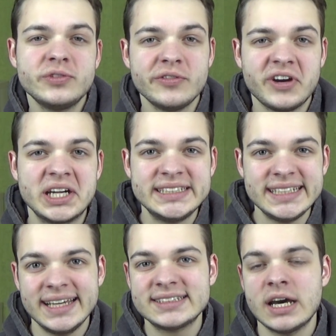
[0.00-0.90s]
Wir fangen
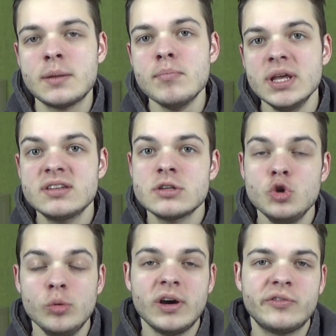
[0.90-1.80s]
direkt an mit
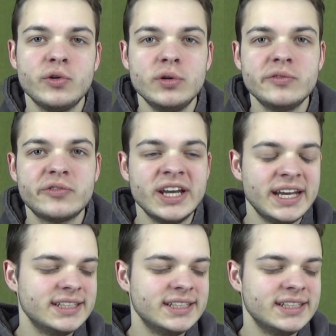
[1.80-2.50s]
Nummer 5.